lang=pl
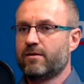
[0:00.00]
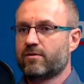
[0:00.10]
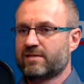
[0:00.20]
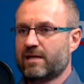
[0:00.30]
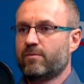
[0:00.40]

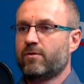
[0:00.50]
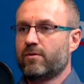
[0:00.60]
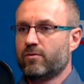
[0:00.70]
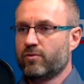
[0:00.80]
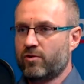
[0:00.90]
to samo
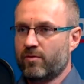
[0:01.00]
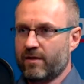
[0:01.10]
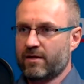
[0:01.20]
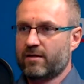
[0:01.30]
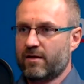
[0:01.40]

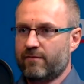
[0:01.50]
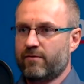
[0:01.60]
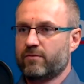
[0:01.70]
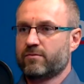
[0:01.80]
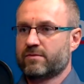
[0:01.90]
uruchomienie
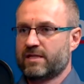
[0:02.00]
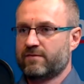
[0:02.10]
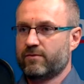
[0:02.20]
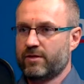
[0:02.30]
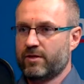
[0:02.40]
telefonu,
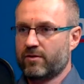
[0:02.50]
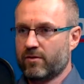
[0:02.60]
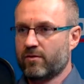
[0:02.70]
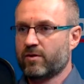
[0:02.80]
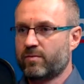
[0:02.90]
zadzwonienie
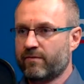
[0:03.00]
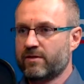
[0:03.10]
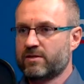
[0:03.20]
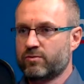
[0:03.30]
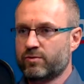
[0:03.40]
do
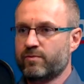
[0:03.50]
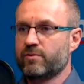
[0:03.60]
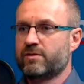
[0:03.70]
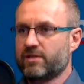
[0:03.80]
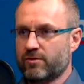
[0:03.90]
odpowiednich służb
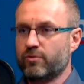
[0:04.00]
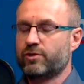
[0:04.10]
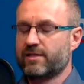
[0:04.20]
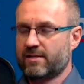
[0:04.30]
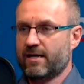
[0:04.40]
już jest,
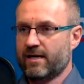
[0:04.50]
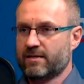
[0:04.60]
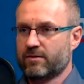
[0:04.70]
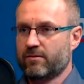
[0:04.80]
już jest reakcją.